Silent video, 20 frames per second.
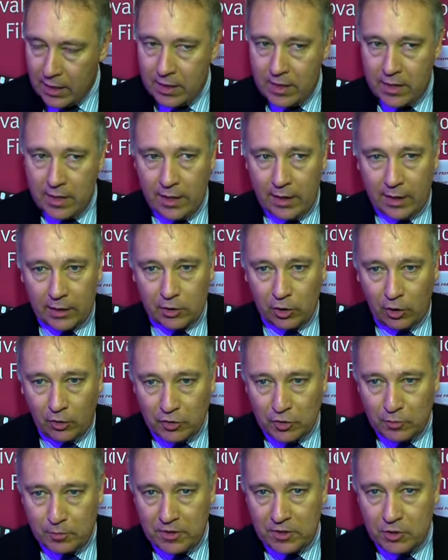qui est la
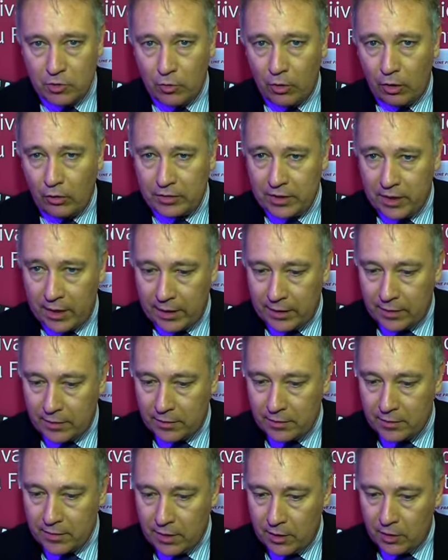transmission en
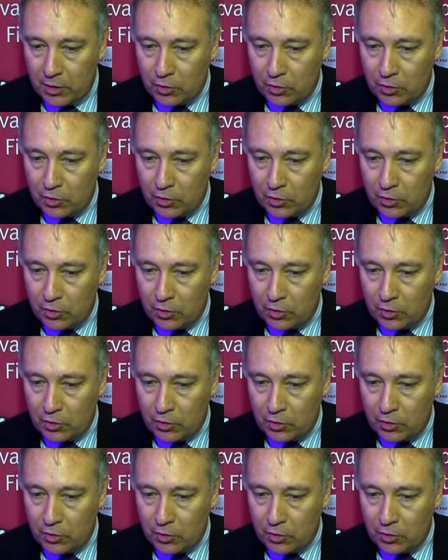direct